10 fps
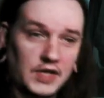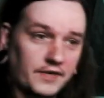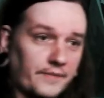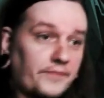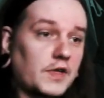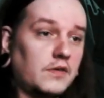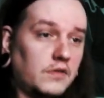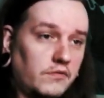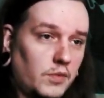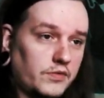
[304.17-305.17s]
ладно.
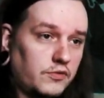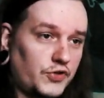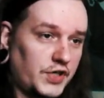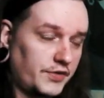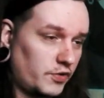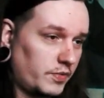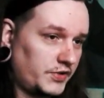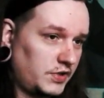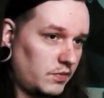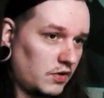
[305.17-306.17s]
В любом случае, Эндрю,
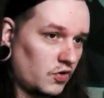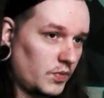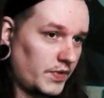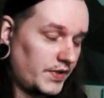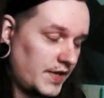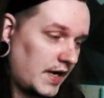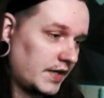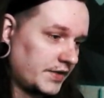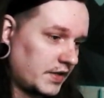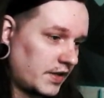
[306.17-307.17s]
спасибо огромное. Да,
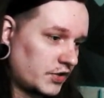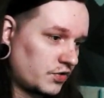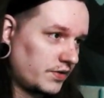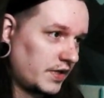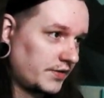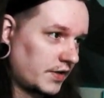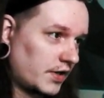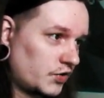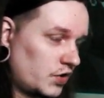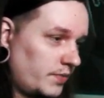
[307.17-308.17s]
это хорошо, да, это
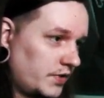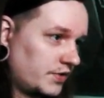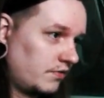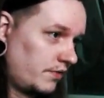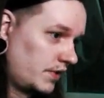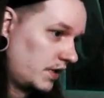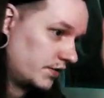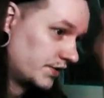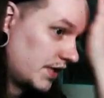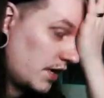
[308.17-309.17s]
хорошо. Опять же говорю, я
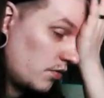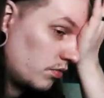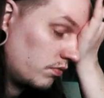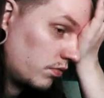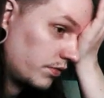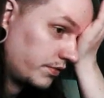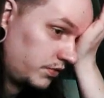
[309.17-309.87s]
их знаю. Вот.